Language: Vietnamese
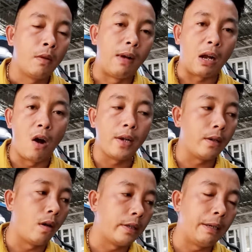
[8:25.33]
và có những
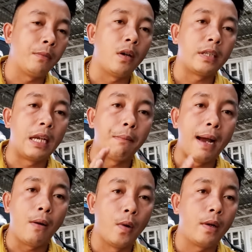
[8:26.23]
con chim nó sẽ
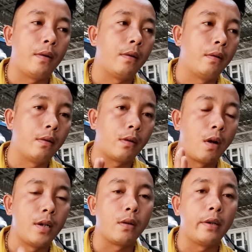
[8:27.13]
báo luôn có
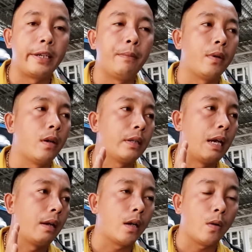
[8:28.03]
những con chim nó
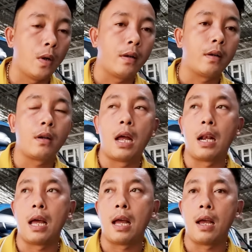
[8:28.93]
sẽ rớt luôn
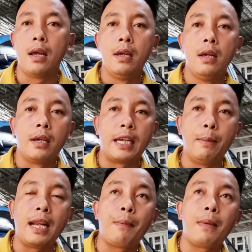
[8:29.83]
là khi
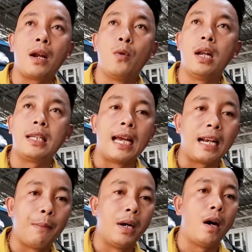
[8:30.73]
mà anh em đang nuôi là sáng
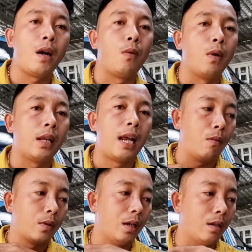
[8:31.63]
ra mở lồng là thấy
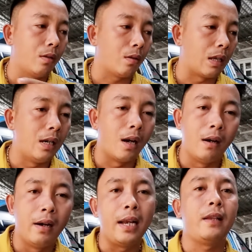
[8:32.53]
lông rớt tờ lơ
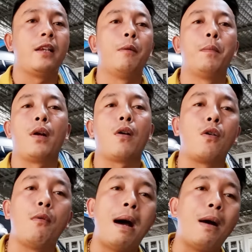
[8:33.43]
hết nhưng mà nó
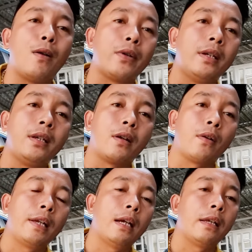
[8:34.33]
không có báo lông như những con
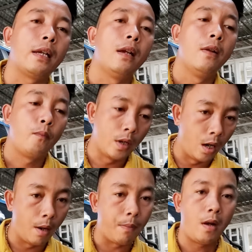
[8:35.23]
kia thì trường
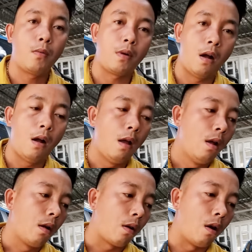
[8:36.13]
hợp đó cũng có
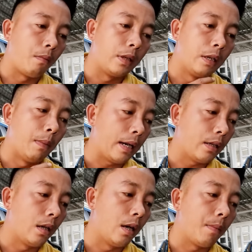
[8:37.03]
còn nhưng mà cái
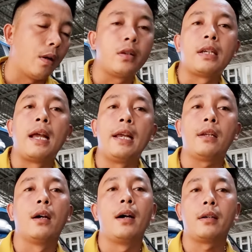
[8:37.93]
trường hợp đó nó sẽ ít
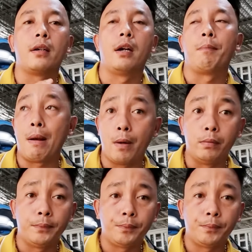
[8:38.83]
hơn cái trường hợp báo lông